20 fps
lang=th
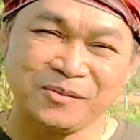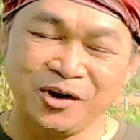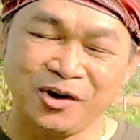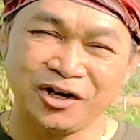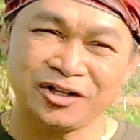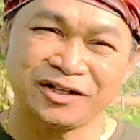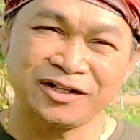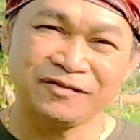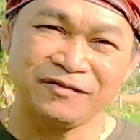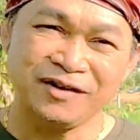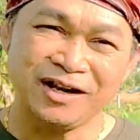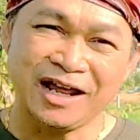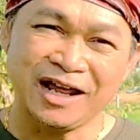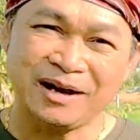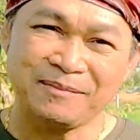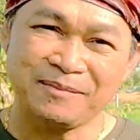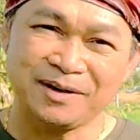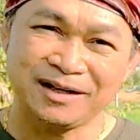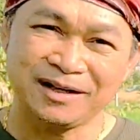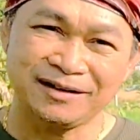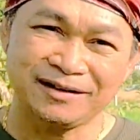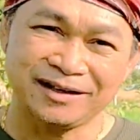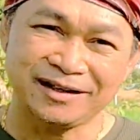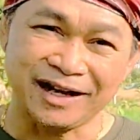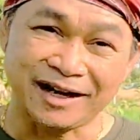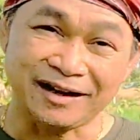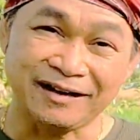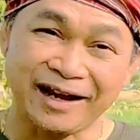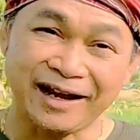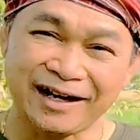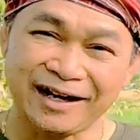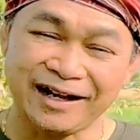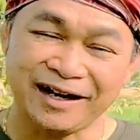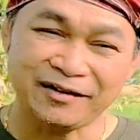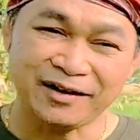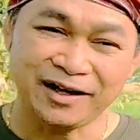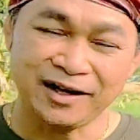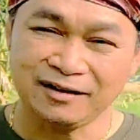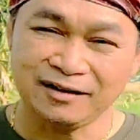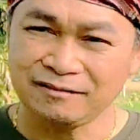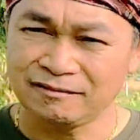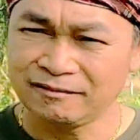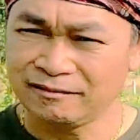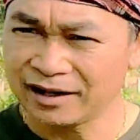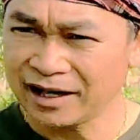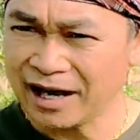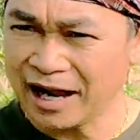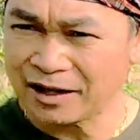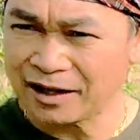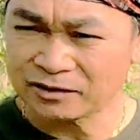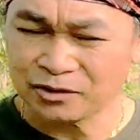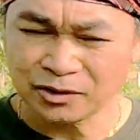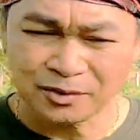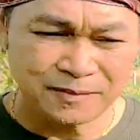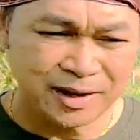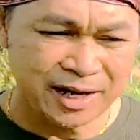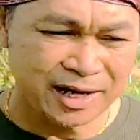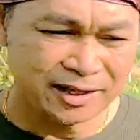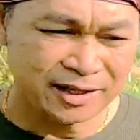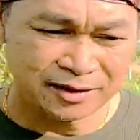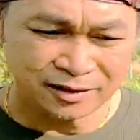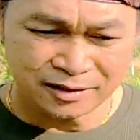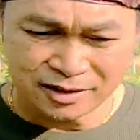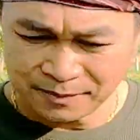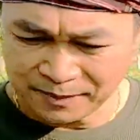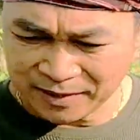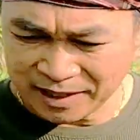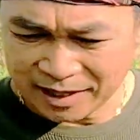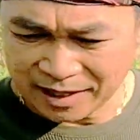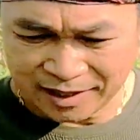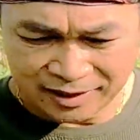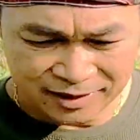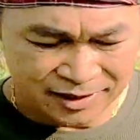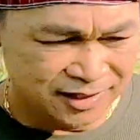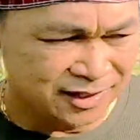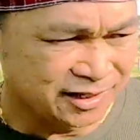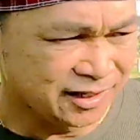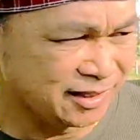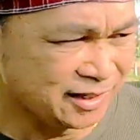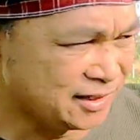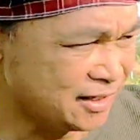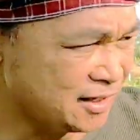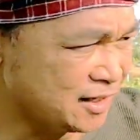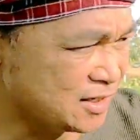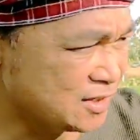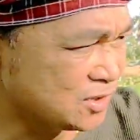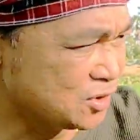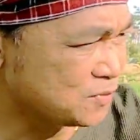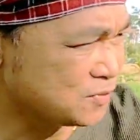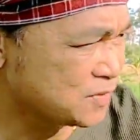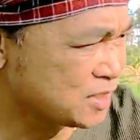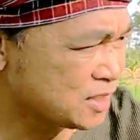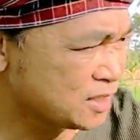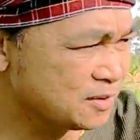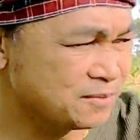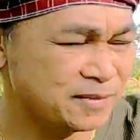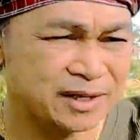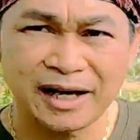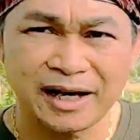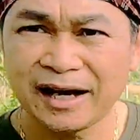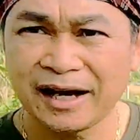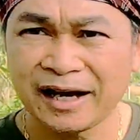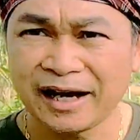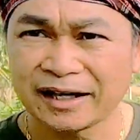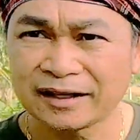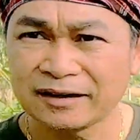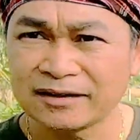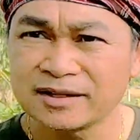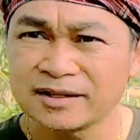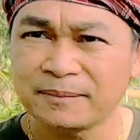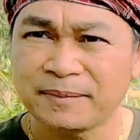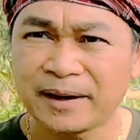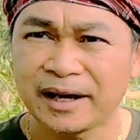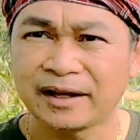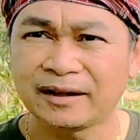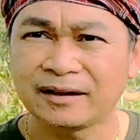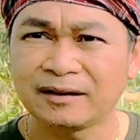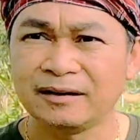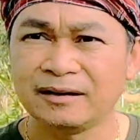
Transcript: พอถึงเวลามันแข็งแรงแล้วนะรากต้นไม้เนี่ยเขาจะไปหากินเองที่ไหนชุ่มชื้นมีอาหารเขาจะไป